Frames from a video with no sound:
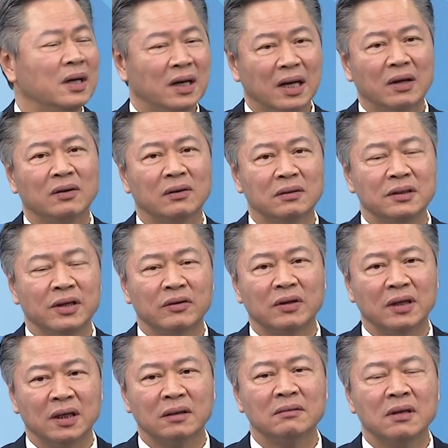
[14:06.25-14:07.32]
然后有
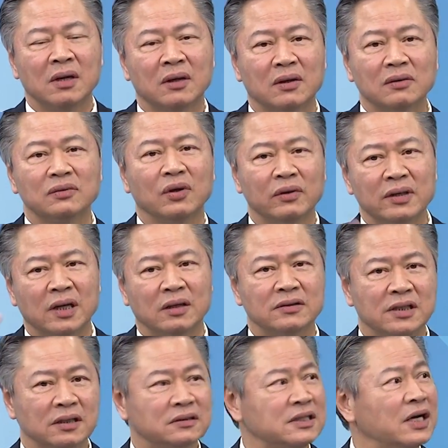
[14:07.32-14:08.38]
可能公投要
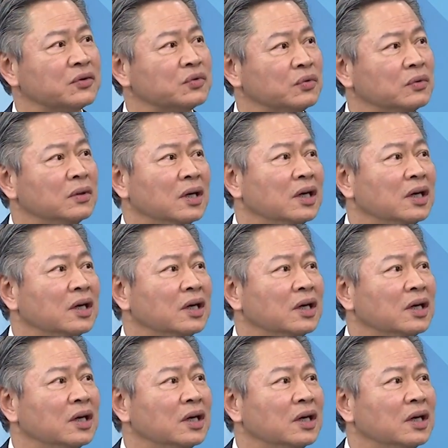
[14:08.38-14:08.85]
想加入